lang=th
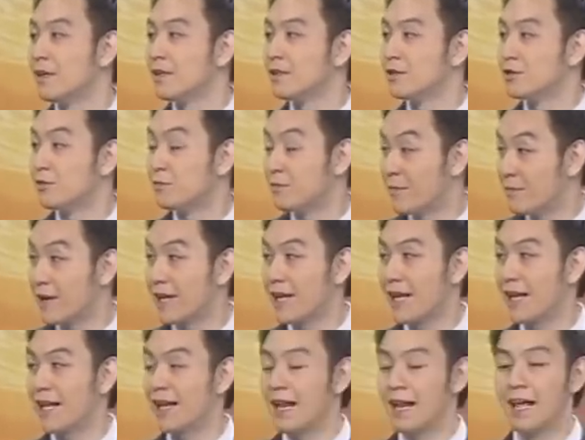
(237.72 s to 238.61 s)
ซูเปอร์มา
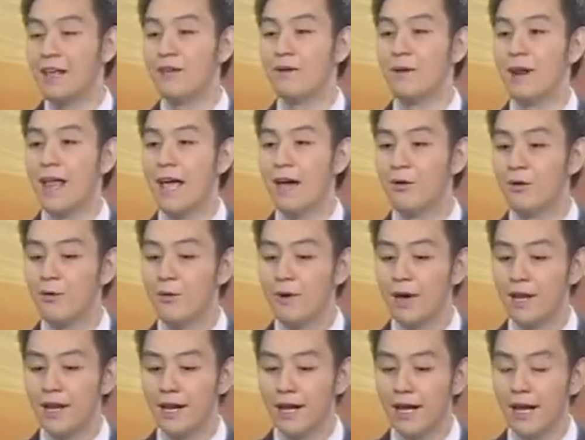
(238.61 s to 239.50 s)
ร์เก็ตอะไรอยู่แล้วด้
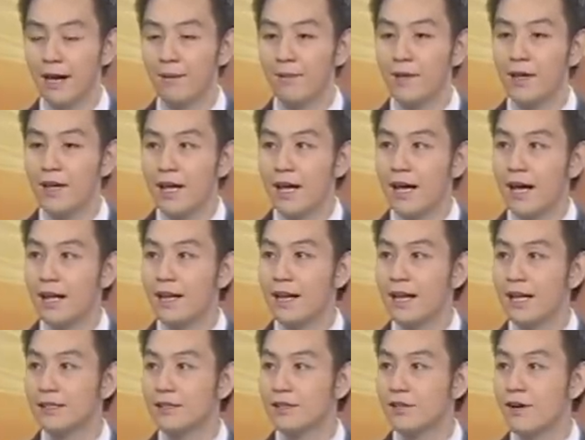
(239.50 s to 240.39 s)
วยนะครับ อัน
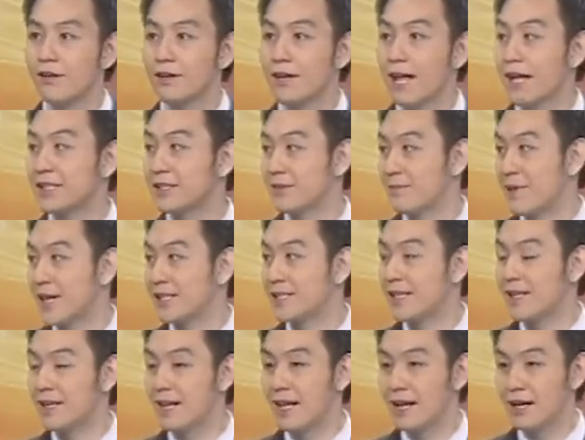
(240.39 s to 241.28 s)
นี้ช่องทางสมา
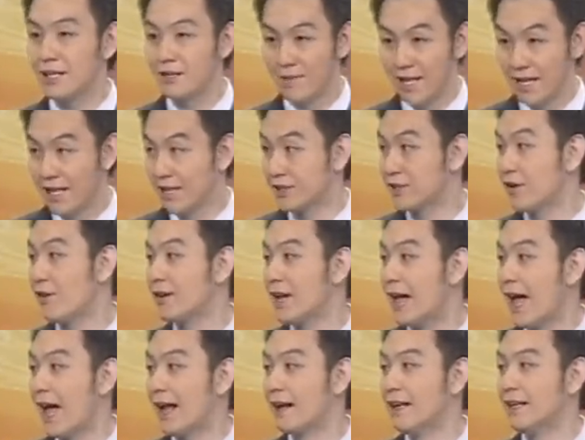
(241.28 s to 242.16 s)
ชิกนี่ก็จะเป็นอีกช่อง
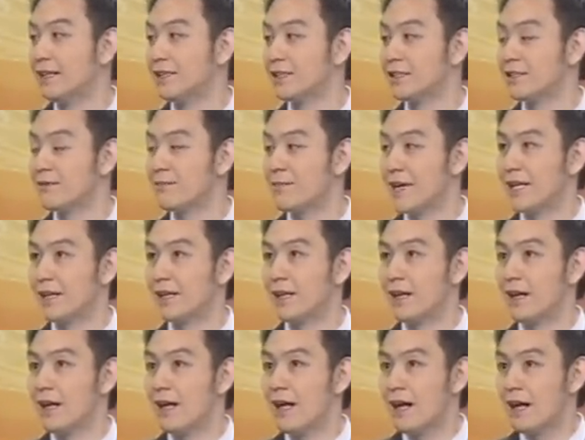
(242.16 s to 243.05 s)
ทางหนึ่ง ซึ่งเป็น
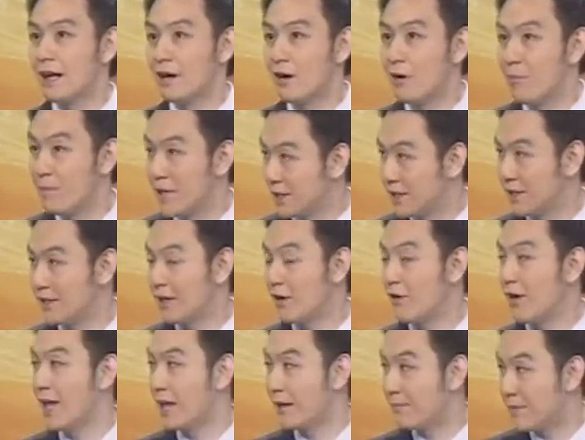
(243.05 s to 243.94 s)
เรามี
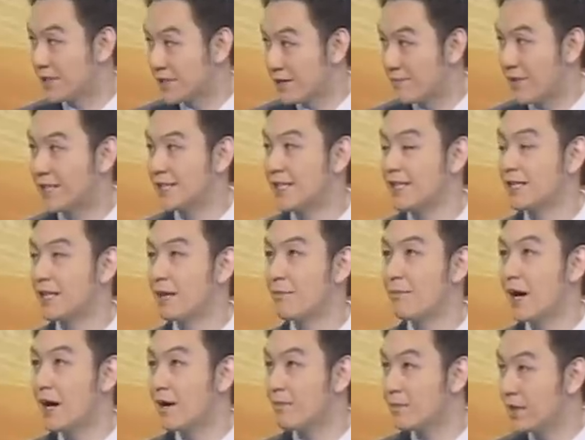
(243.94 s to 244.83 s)
เรางมีสมาชิก
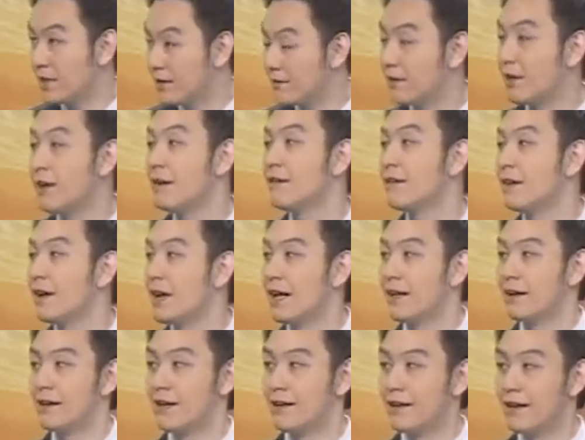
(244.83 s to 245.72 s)
ที่เพิ่มขึ้นเรื่อ
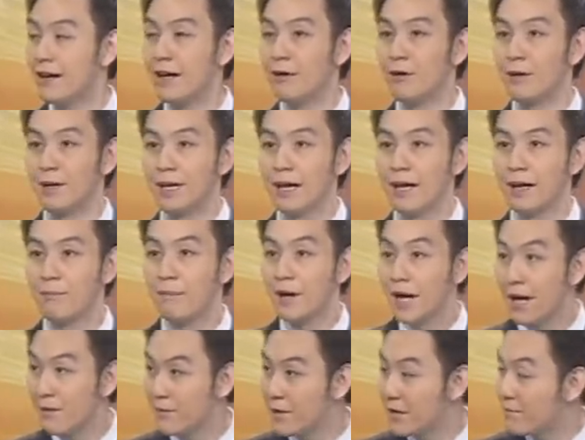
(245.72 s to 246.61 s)
ยๆเรื่อยๆเหมือนกัน
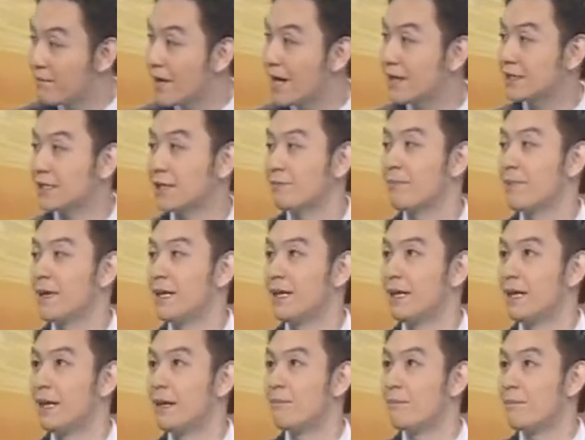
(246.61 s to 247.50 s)
เพิ่มขึ้นมากจากปี
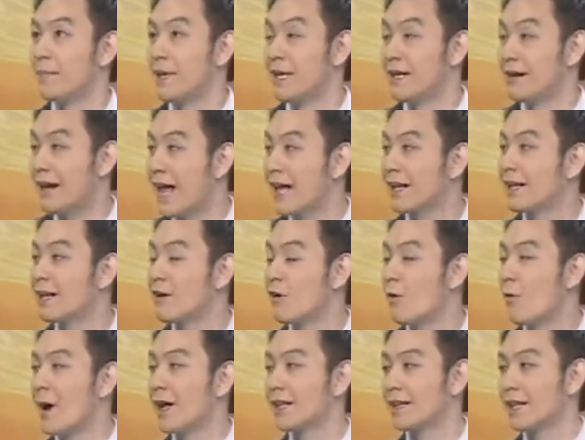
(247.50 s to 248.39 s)
ปีแรกที่
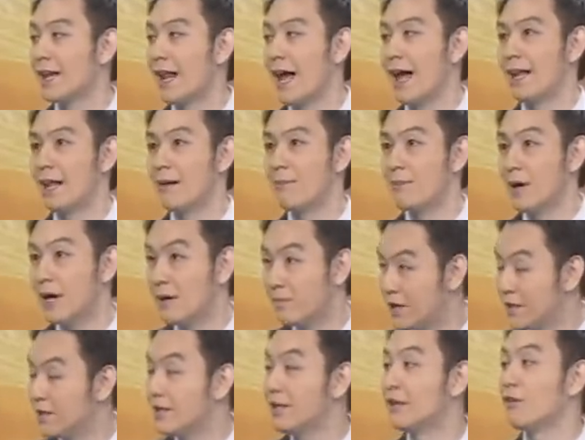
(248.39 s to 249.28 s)
เราวางตลาดเนี่ยเพิ่ม
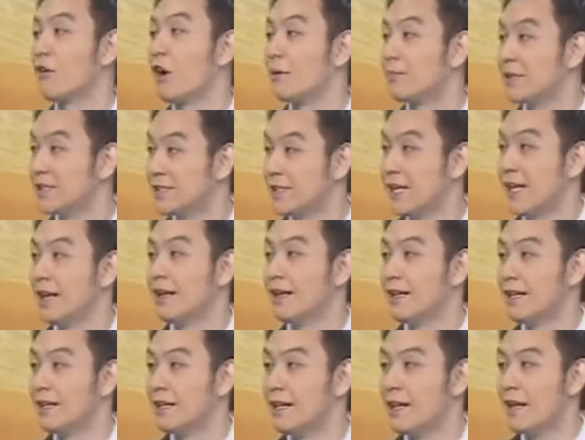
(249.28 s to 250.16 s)
ขึ้นถึงร้อยเปอร์์เเซ็นตล
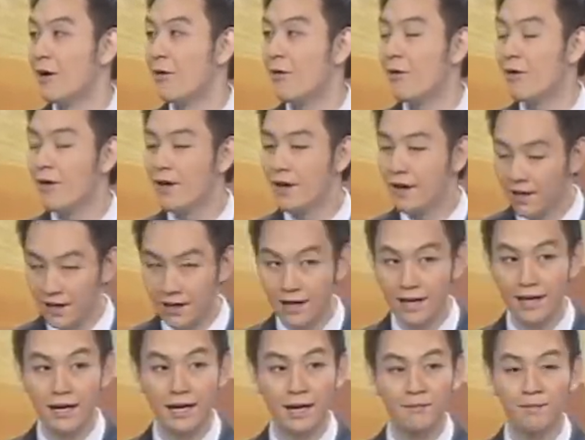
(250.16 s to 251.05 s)
ยทีเดียว
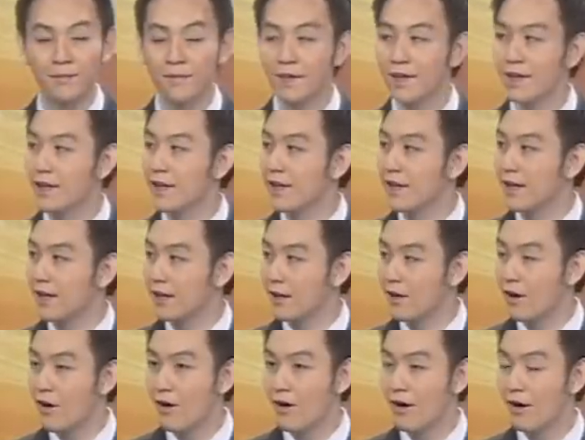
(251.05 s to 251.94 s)
นะครับ
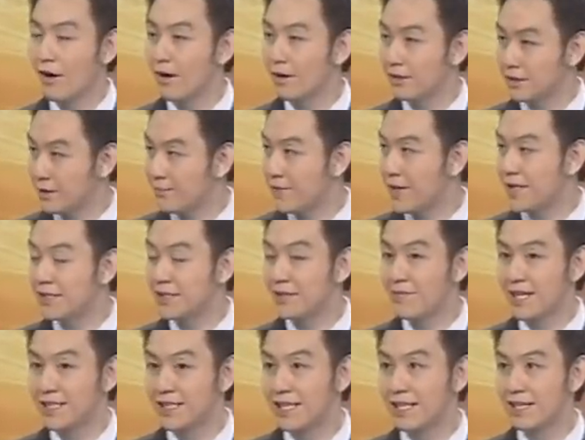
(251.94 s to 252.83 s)
ก็จะเป็นส
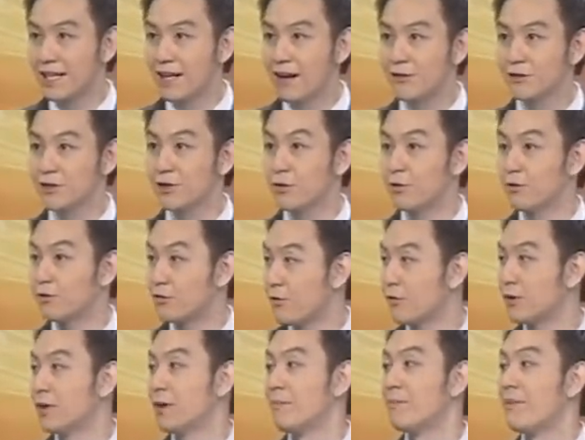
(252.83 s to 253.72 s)
มาชิกที่เราส่งต
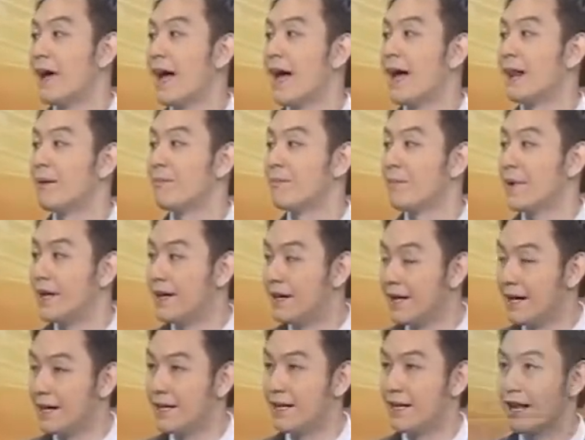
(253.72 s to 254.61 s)
รงถึงบ้านเป็น
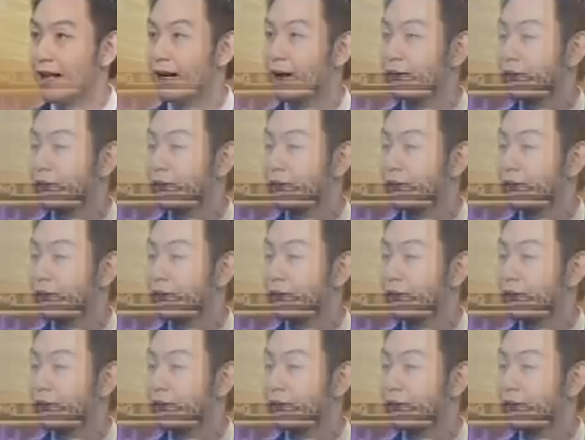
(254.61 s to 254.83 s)
เดือนหนึ่งเนี่ยเรา